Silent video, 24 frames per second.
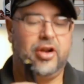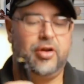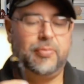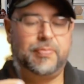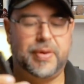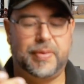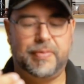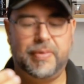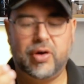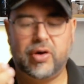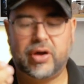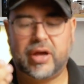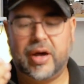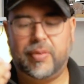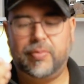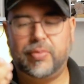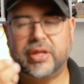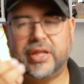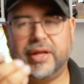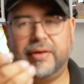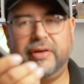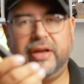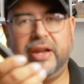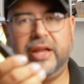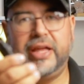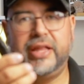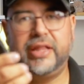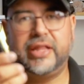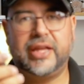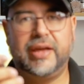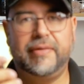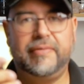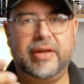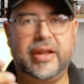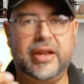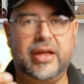Lo primero que vamos a ver es
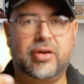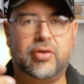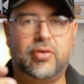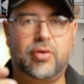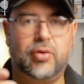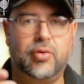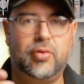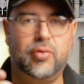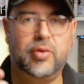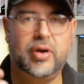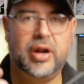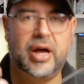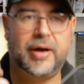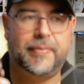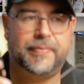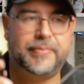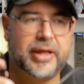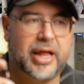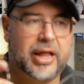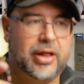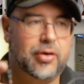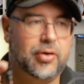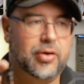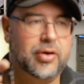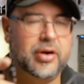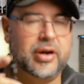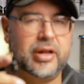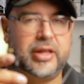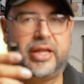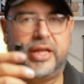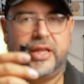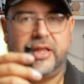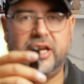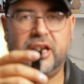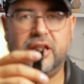que viene con un adaptador de